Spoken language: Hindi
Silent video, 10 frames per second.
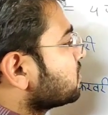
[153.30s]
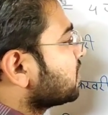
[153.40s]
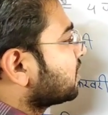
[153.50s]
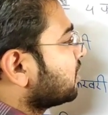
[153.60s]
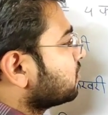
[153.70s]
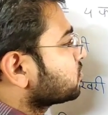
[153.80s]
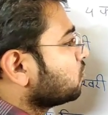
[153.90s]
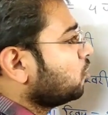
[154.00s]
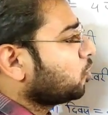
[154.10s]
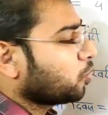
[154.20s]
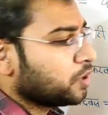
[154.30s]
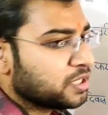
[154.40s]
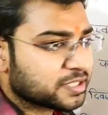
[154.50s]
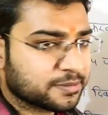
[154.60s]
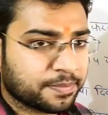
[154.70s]
कौन सा आता है दोस्तों
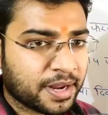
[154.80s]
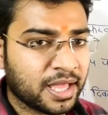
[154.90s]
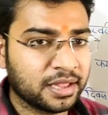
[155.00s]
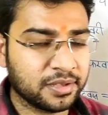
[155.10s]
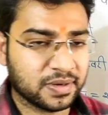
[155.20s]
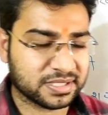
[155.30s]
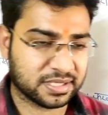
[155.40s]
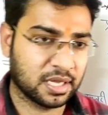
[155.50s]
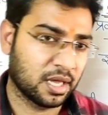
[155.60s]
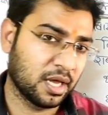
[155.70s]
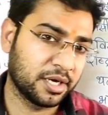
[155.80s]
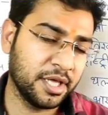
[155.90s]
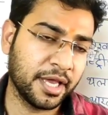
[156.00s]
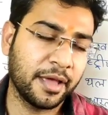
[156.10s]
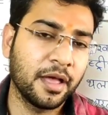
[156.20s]
लुइस ब्रेल दिवस
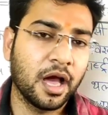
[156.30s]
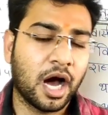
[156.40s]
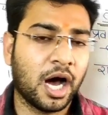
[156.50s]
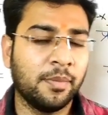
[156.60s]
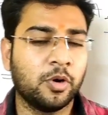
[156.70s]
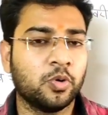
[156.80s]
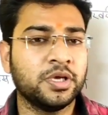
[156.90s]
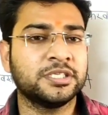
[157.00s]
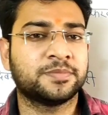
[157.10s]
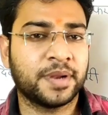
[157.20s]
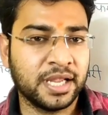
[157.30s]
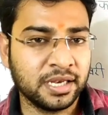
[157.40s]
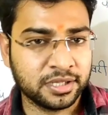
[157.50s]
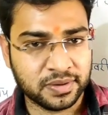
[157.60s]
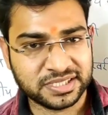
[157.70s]
ठीक है अब लुइस
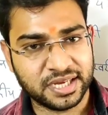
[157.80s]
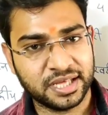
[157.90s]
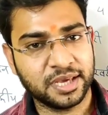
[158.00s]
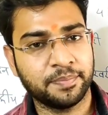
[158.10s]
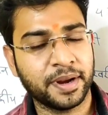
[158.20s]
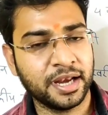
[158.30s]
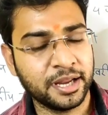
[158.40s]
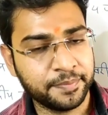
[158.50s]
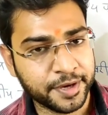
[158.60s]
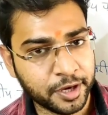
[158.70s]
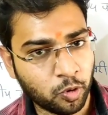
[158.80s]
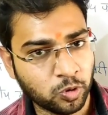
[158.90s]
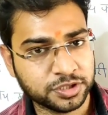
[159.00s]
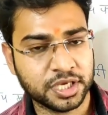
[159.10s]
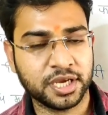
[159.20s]
ब्रेल दिवस यानी कि ब्रेल लिपि की
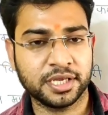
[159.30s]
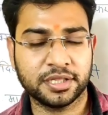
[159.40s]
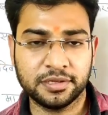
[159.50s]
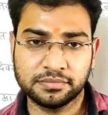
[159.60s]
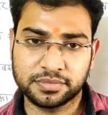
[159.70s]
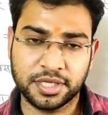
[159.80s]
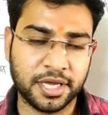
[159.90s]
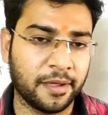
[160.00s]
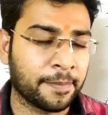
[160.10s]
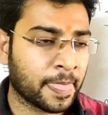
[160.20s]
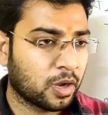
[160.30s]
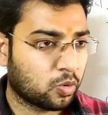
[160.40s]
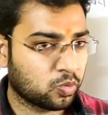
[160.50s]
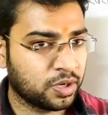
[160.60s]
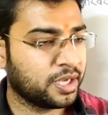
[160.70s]
खोज की गई थी ठीक है
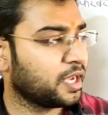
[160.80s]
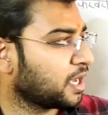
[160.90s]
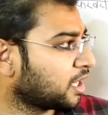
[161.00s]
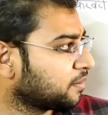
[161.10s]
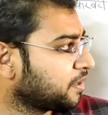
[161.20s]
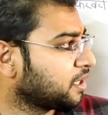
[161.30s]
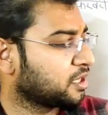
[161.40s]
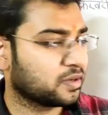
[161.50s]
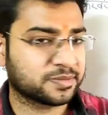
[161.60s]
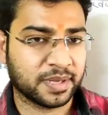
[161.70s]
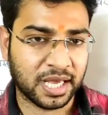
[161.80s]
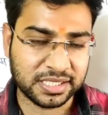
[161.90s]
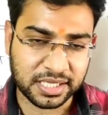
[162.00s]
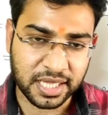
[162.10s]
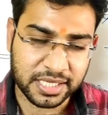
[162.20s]
उन्हीं की याद में ये दिवस मनाया
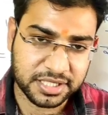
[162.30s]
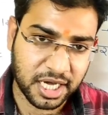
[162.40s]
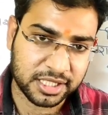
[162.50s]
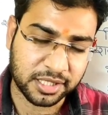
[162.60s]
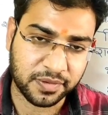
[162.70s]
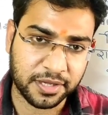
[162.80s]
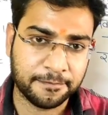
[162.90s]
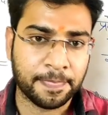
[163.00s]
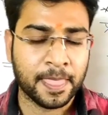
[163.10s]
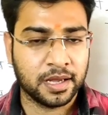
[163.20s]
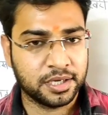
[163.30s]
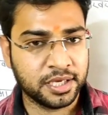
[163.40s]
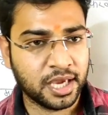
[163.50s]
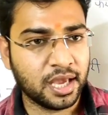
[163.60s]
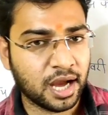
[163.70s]
जाता है चार जनवरी
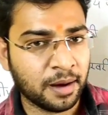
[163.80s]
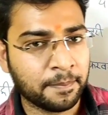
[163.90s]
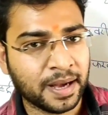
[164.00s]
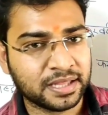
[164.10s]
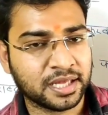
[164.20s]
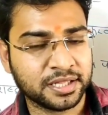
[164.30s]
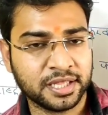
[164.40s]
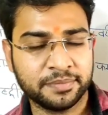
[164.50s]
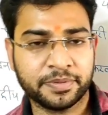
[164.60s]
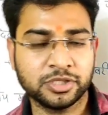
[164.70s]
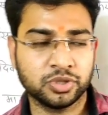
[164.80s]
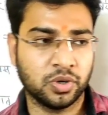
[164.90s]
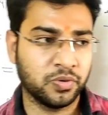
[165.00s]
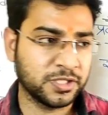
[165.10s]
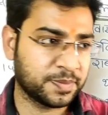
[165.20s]
ठीक है अब बात करते हैं अपन
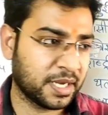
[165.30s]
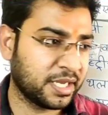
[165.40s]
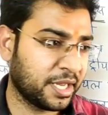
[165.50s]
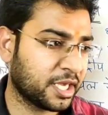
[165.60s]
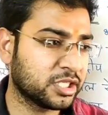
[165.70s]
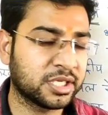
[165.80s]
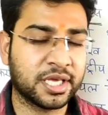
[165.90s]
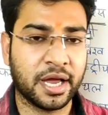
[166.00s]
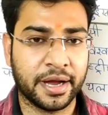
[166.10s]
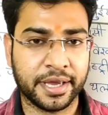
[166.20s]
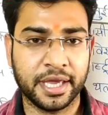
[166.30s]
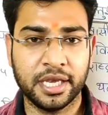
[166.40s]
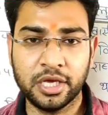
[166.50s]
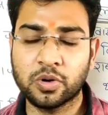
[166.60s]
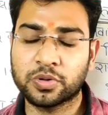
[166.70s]
जो लुइस ब्रेल यानी कि जिनकी आंखें
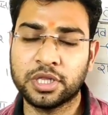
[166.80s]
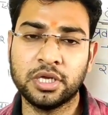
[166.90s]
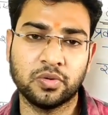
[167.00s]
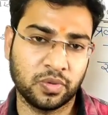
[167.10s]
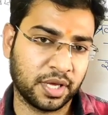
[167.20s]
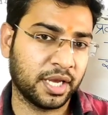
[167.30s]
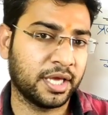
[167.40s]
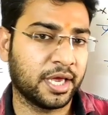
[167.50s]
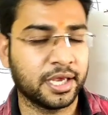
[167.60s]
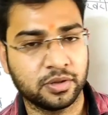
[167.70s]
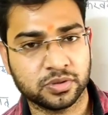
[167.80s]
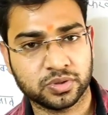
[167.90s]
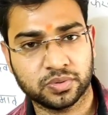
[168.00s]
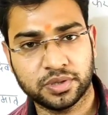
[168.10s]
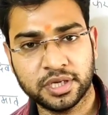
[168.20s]
नहीं होती उनके लिए है
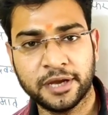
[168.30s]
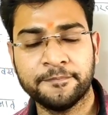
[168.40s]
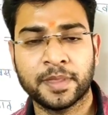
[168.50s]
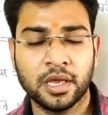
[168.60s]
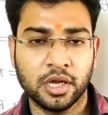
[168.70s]
दोस्तों ठीक है